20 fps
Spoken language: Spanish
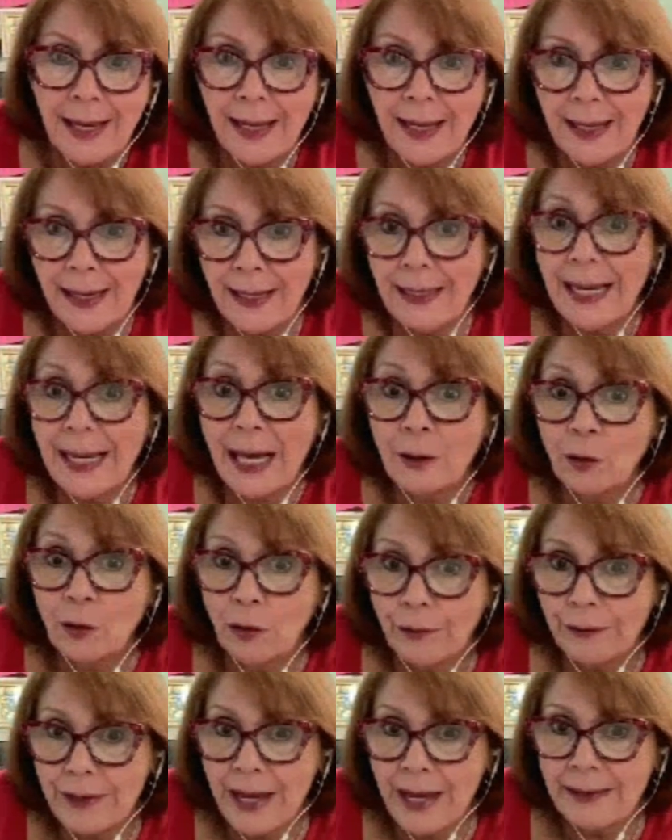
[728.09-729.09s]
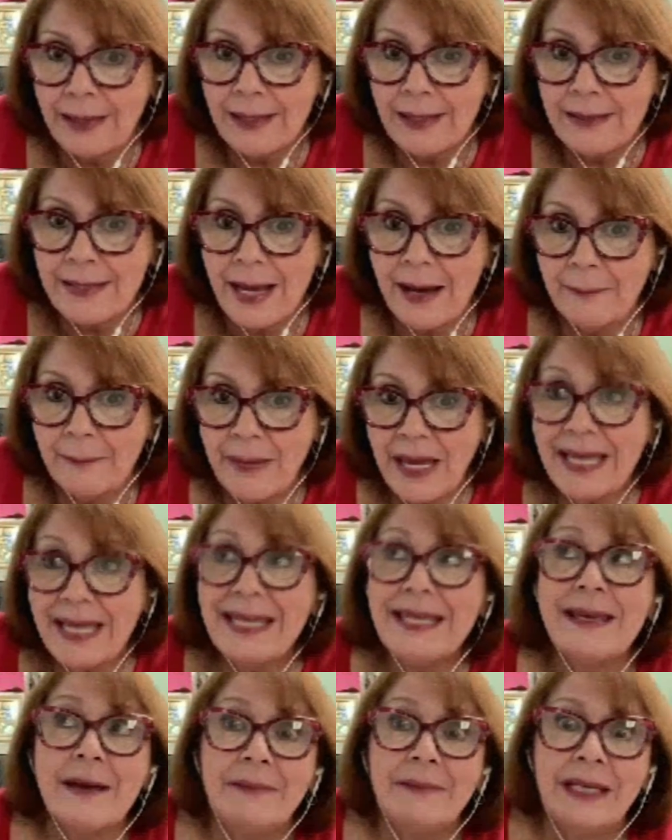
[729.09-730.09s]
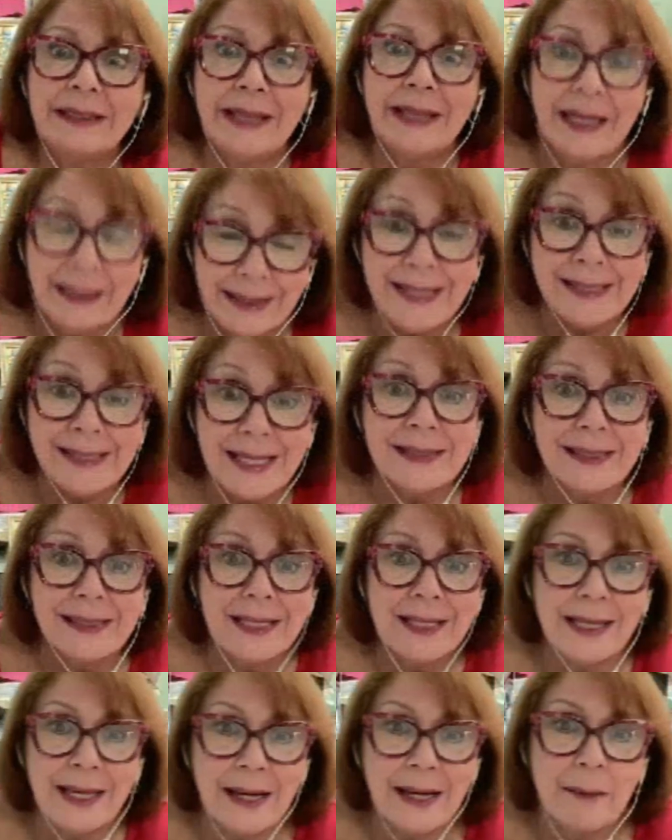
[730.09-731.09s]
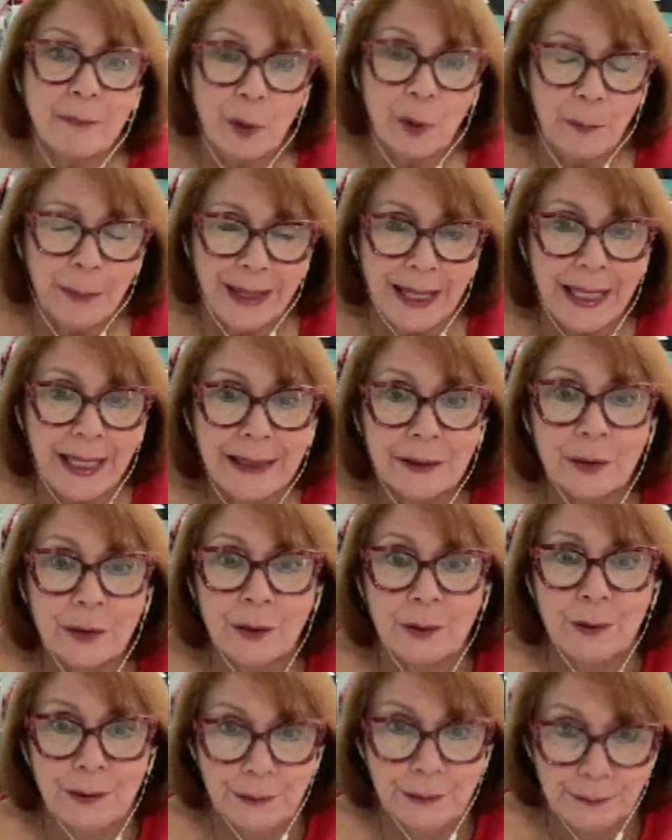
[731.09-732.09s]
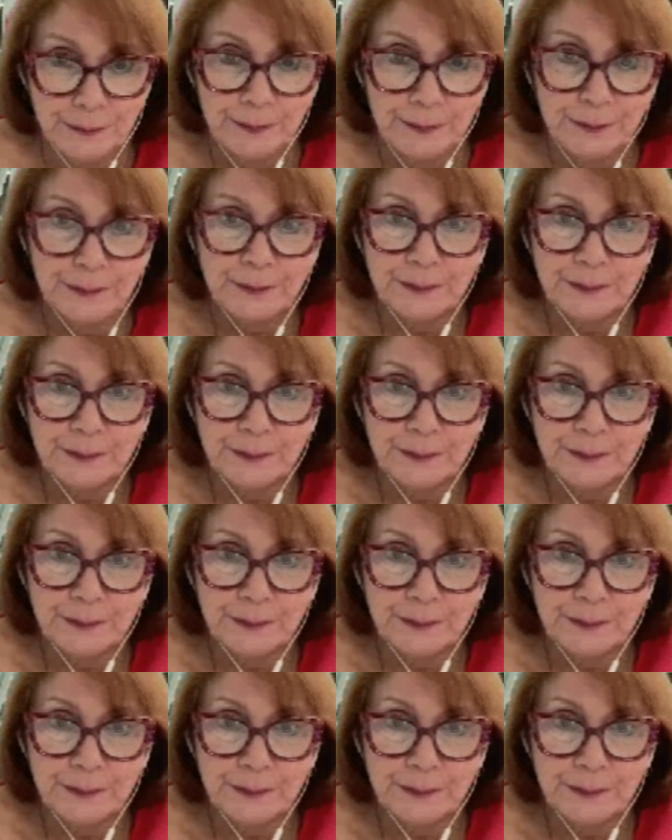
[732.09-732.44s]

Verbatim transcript: eh, la roya del ñame y evitar que se siguiera propagando.